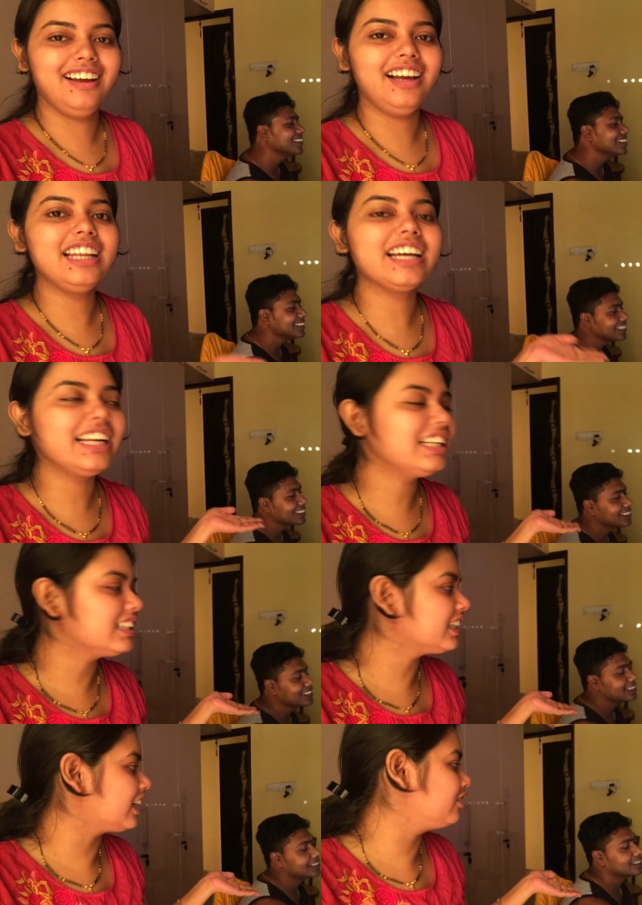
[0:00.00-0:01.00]
আর এখানে
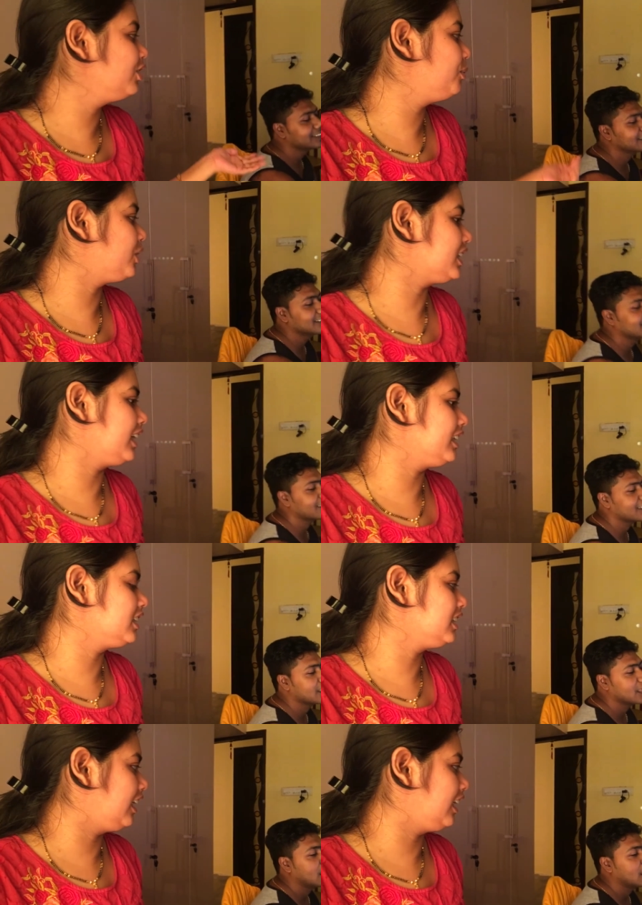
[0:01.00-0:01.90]
এসে এখন উনি বসে গেছেন